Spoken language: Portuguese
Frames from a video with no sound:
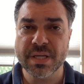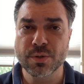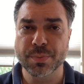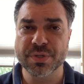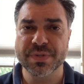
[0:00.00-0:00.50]

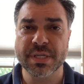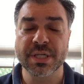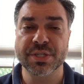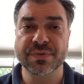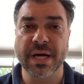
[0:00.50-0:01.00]
Do ponto de vista de
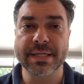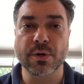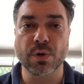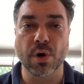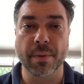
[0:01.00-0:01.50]
atividade
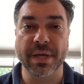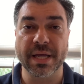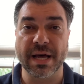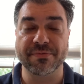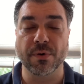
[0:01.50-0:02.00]
econômica. E
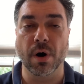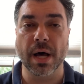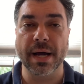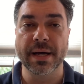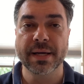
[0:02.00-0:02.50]
lá
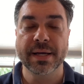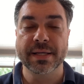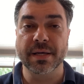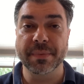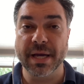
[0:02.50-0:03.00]
fora,
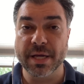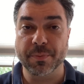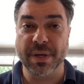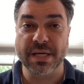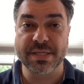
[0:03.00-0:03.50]
também a
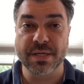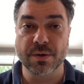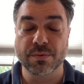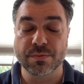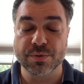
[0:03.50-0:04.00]

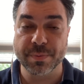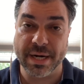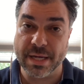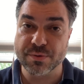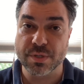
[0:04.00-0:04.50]
recuperação, os
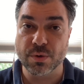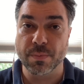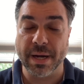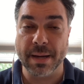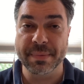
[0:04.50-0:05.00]
mercados estão com
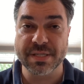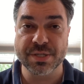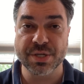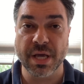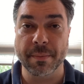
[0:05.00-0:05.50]
uma cabeça
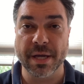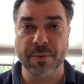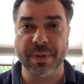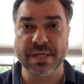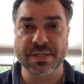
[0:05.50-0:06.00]
de que há uma
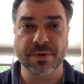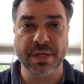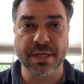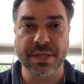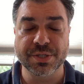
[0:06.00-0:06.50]
recuperação
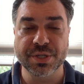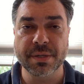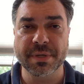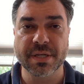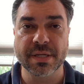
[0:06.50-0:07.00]
ainda que
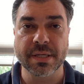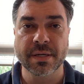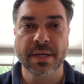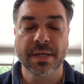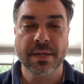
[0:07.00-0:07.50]
tímida, né?
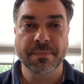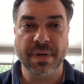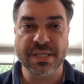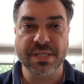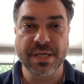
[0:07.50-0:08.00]

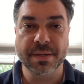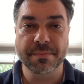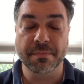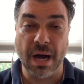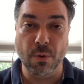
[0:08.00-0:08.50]
Mas que
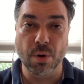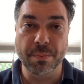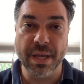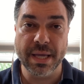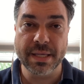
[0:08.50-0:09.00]
mal ou
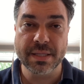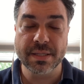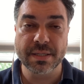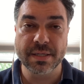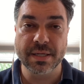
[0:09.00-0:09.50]
bem
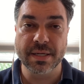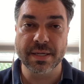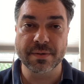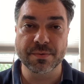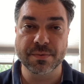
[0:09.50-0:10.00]

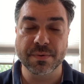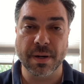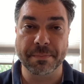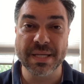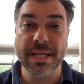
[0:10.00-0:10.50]
né,
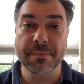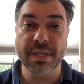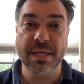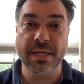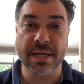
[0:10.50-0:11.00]
a
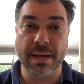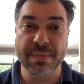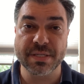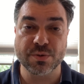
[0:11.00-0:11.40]
pandemia na cabeça dos